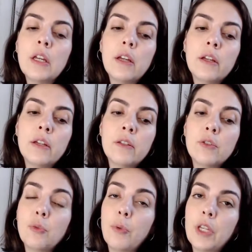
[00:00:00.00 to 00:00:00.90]
é,
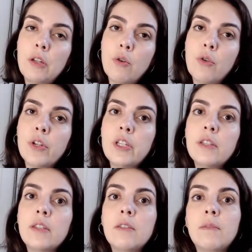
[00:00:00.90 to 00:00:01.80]

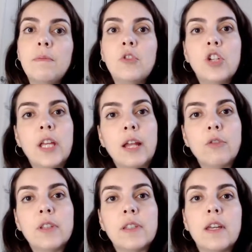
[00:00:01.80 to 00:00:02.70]
superiores de
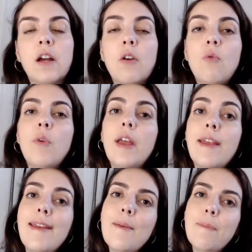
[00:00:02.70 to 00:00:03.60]
graduação
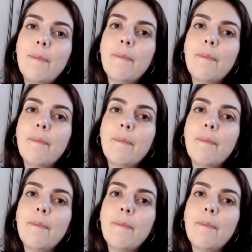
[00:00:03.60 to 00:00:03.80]
e